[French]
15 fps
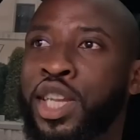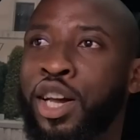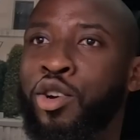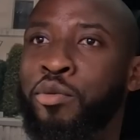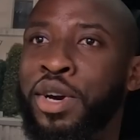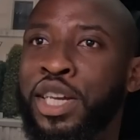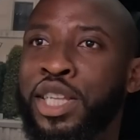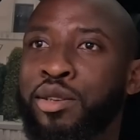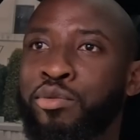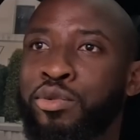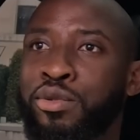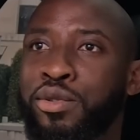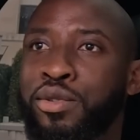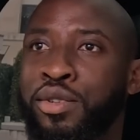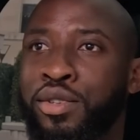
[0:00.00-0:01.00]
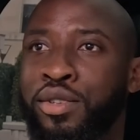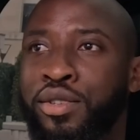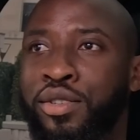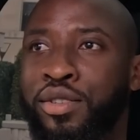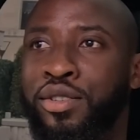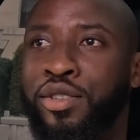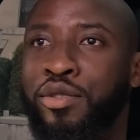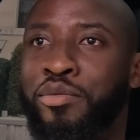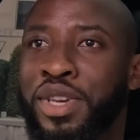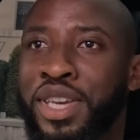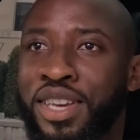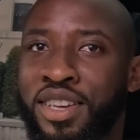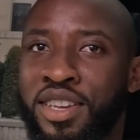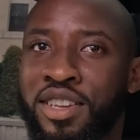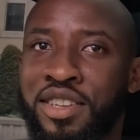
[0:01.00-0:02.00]
le terrain, on marque des buts, euh,
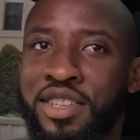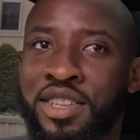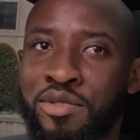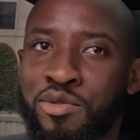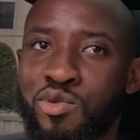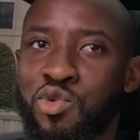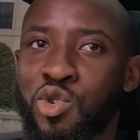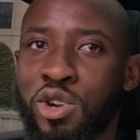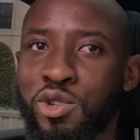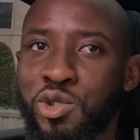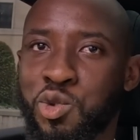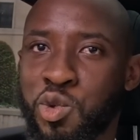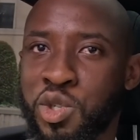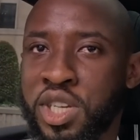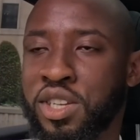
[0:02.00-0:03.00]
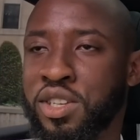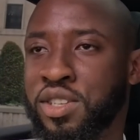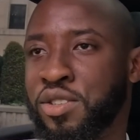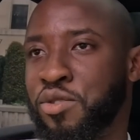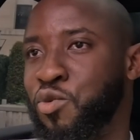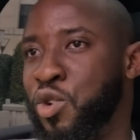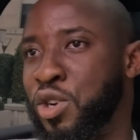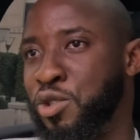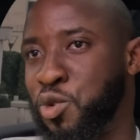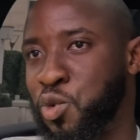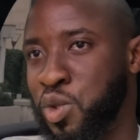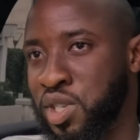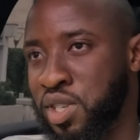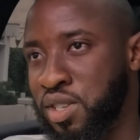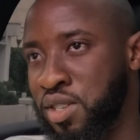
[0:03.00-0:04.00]
mais tu euh, t'as vu voir le sourire, voir le
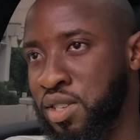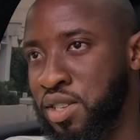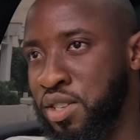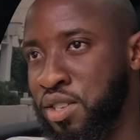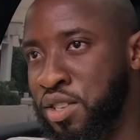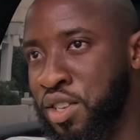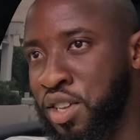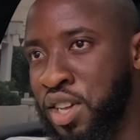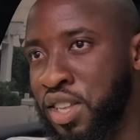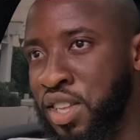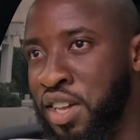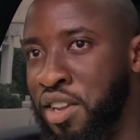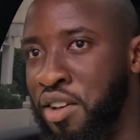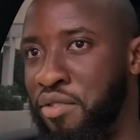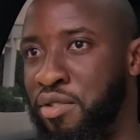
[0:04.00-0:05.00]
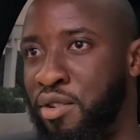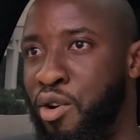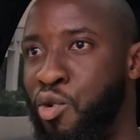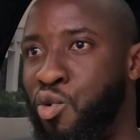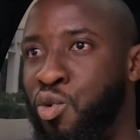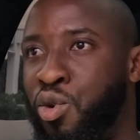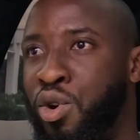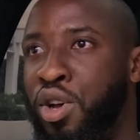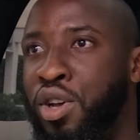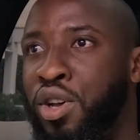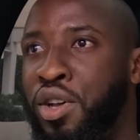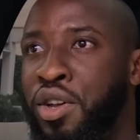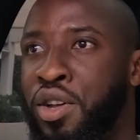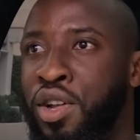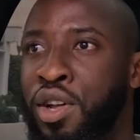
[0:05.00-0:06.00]
sourire d'un enfant
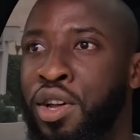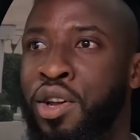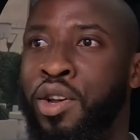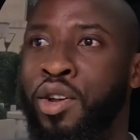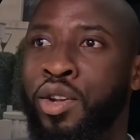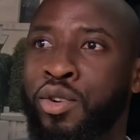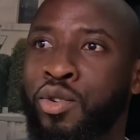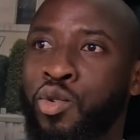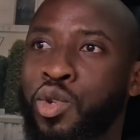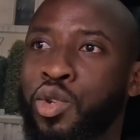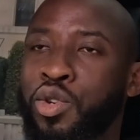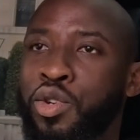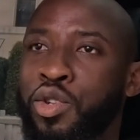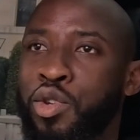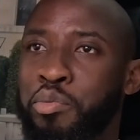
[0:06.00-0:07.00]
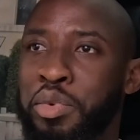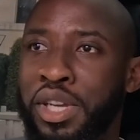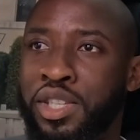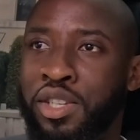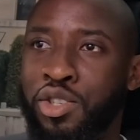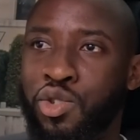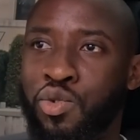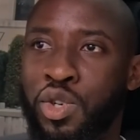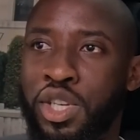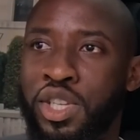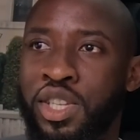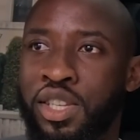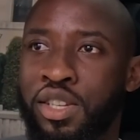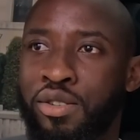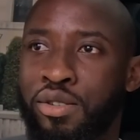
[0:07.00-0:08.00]
ou, de, personnes, tu vois,
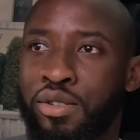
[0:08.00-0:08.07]
qui